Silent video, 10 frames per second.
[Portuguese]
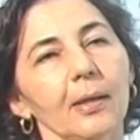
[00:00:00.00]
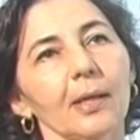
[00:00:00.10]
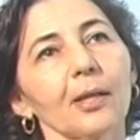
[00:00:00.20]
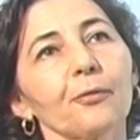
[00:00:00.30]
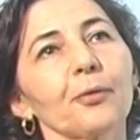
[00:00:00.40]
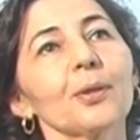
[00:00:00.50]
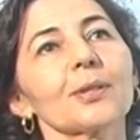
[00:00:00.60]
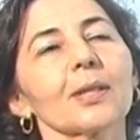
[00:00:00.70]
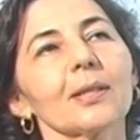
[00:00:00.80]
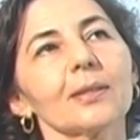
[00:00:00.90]
Ela foi
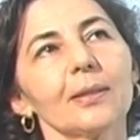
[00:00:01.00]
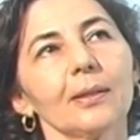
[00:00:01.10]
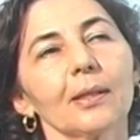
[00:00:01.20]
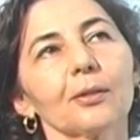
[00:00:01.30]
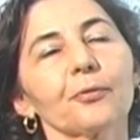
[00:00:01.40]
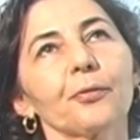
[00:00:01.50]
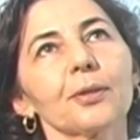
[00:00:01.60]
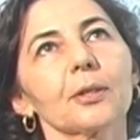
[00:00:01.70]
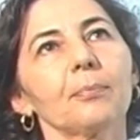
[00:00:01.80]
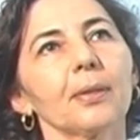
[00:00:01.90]
esquecida, ela não foi
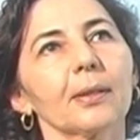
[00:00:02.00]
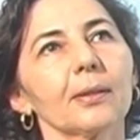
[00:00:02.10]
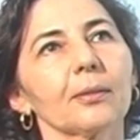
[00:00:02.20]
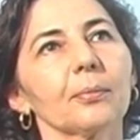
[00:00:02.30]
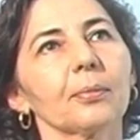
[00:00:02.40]
se perdendo,